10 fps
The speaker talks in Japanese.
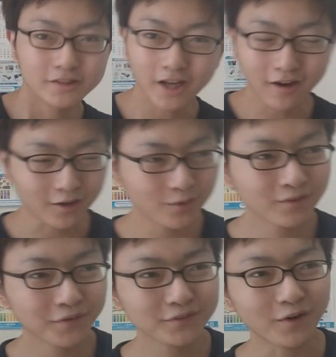いや、
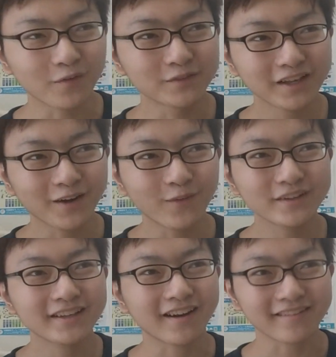女の人は胸が大
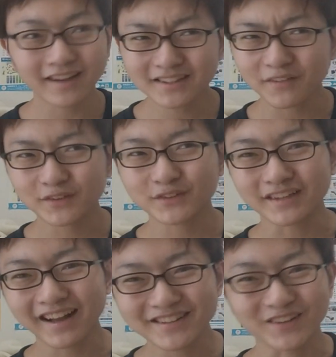きいから埼玉の人
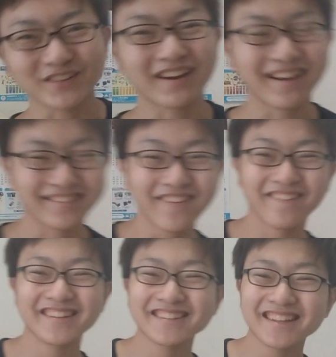じゃないぞとかなんか
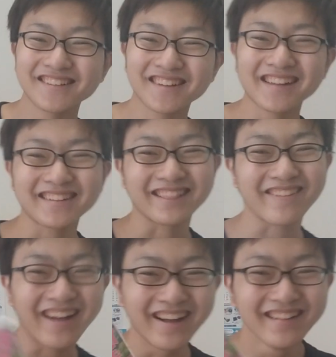そういうセリフがあったりと
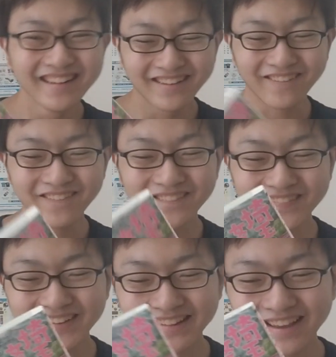か、もう
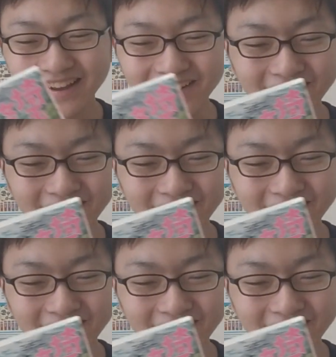本当にね、